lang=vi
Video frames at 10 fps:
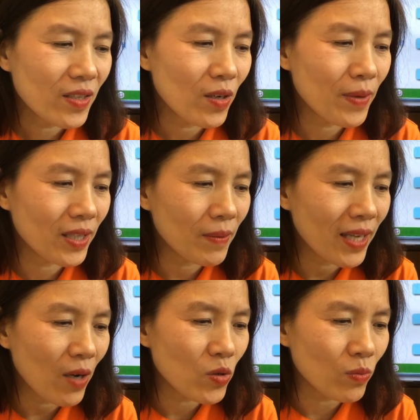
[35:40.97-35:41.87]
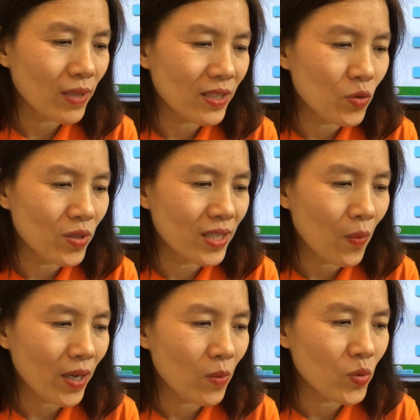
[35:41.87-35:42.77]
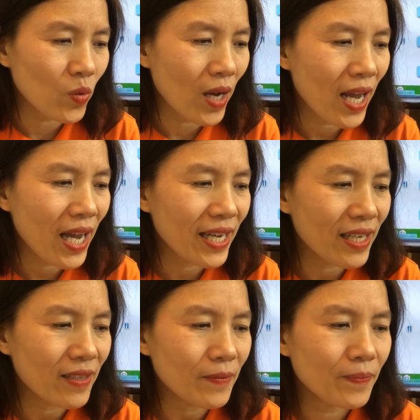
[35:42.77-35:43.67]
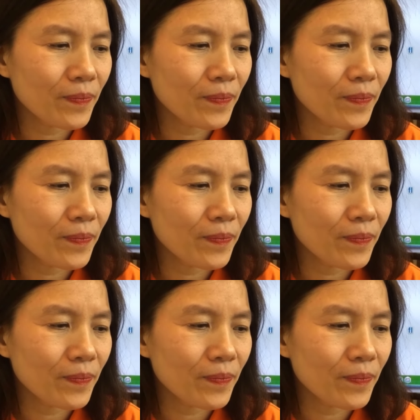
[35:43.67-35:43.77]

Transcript: Rồi và tiếp theo chúng ta sẽ chuyển sang hoạt động số 2 nhé.